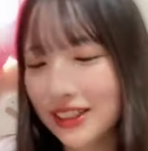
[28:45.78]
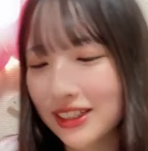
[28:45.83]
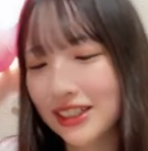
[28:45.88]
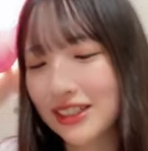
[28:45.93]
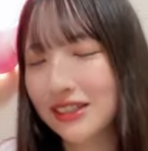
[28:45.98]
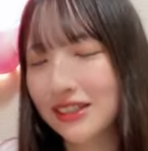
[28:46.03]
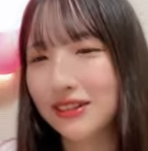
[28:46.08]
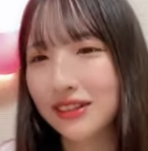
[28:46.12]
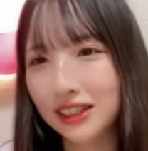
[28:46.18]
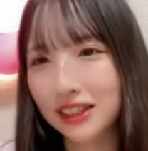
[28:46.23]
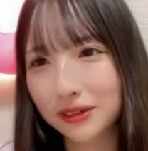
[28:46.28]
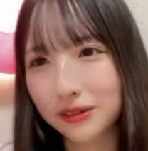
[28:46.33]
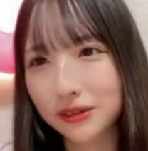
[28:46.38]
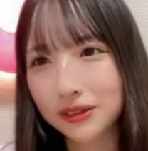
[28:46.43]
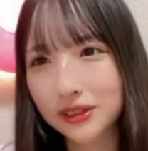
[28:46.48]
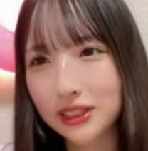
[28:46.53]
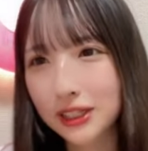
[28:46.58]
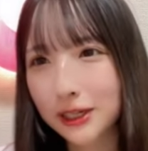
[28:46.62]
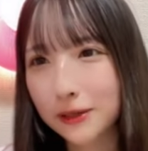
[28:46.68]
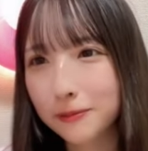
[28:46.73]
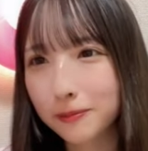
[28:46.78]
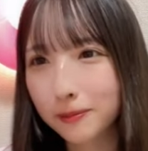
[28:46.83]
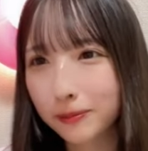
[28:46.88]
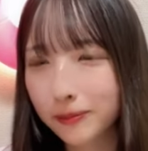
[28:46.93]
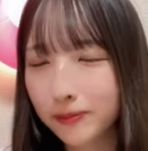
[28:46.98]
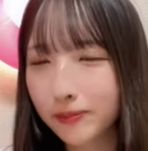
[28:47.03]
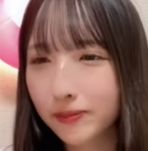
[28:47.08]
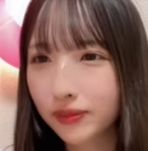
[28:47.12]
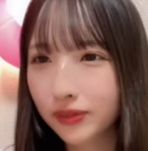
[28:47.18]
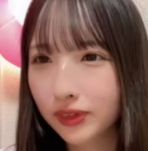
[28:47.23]
うですよねどうせ
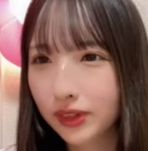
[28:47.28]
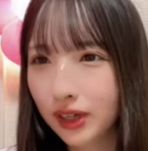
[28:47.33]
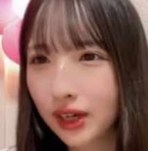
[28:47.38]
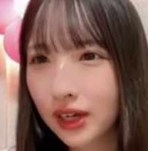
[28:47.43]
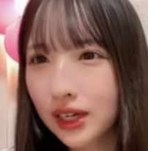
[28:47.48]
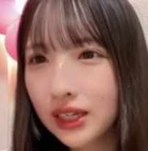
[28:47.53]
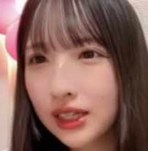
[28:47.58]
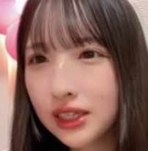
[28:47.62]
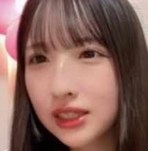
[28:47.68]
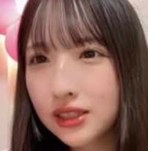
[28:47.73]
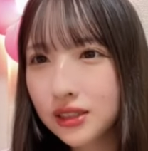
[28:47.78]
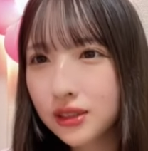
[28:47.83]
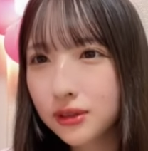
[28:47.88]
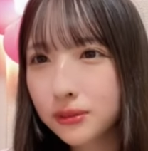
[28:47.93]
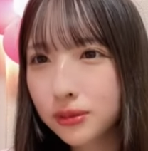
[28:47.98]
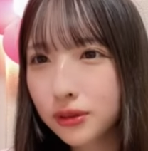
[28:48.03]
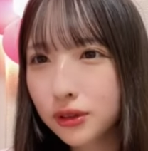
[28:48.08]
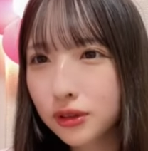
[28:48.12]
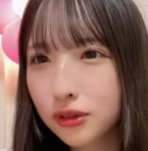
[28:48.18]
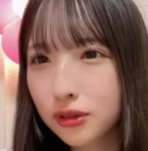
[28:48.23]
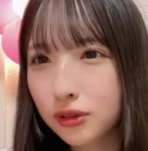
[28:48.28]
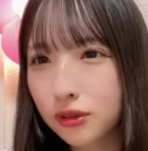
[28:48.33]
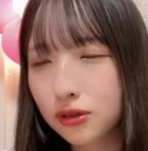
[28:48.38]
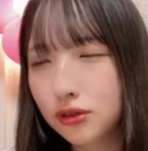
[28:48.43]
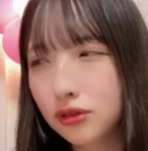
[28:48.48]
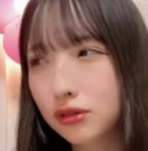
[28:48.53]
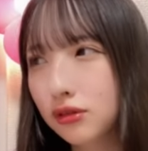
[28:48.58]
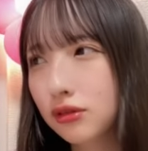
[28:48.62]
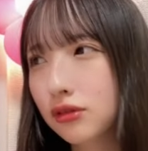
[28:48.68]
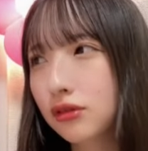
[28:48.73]
ハイリスク
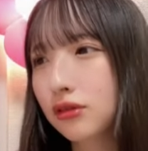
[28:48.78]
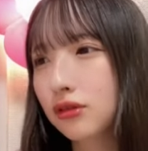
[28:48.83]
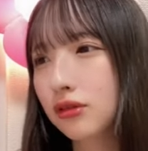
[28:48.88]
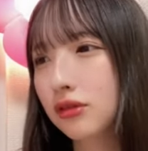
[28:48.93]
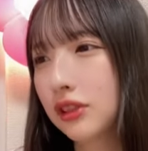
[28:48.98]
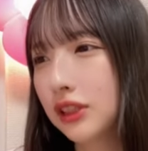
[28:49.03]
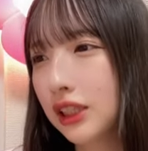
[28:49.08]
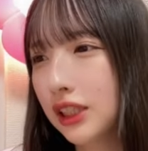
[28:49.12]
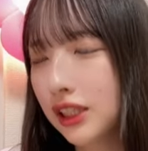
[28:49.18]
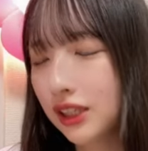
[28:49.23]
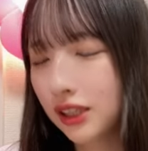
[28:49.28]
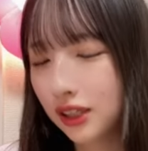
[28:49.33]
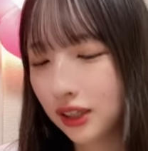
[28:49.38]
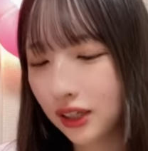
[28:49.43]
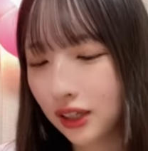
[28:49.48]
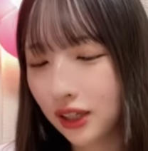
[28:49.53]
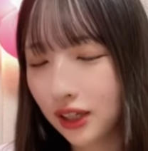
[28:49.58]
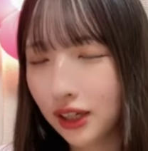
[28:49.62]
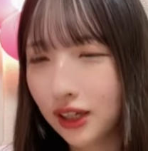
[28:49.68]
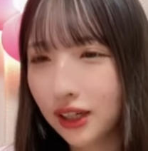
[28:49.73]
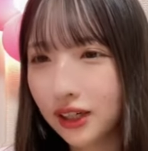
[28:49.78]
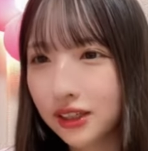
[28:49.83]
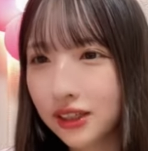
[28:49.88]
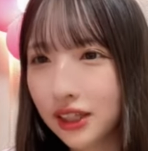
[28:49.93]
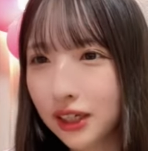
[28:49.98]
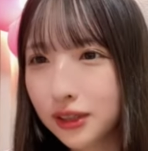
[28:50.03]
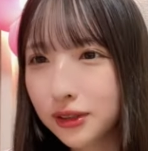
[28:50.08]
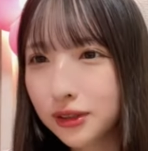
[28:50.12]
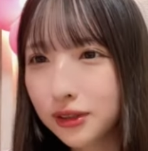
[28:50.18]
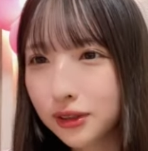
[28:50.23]
袋に
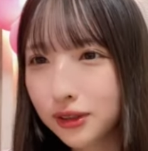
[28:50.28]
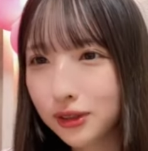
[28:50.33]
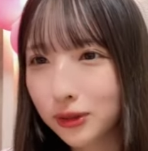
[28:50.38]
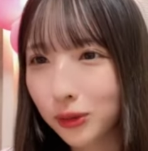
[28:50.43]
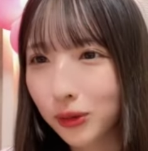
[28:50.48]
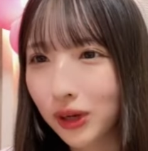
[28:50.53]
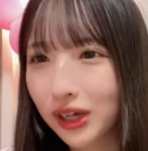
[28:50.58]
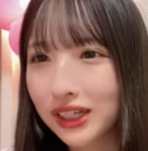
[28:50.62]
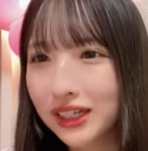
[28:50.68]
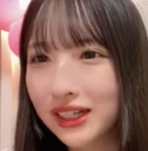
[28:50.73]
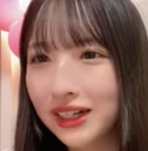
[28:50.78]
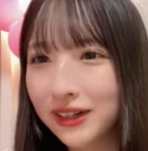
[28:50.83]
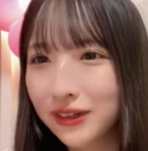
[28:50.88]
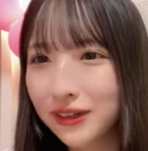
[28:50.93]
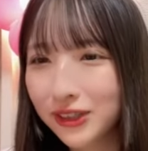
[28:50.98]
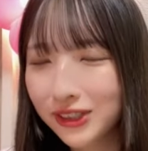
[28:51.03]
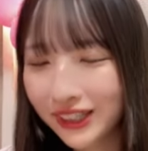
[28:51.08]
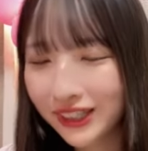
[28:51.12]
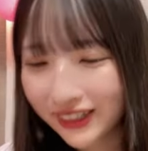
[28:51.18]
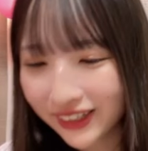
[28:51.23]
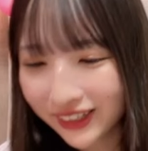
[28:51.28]
100とか入れる